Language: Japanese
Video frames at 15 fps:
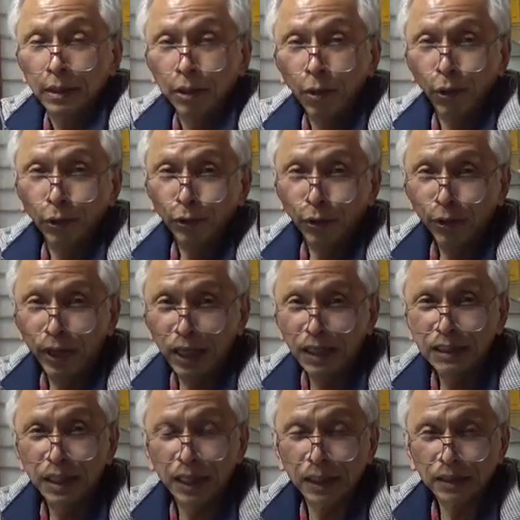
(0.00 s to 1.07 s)
日本の歴
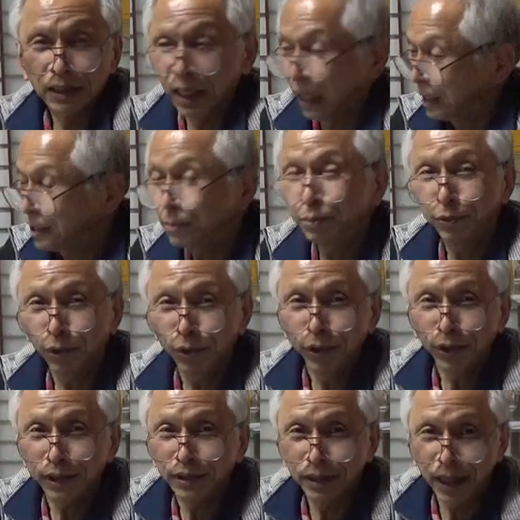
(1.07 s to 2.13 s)
史がですねエジプトのです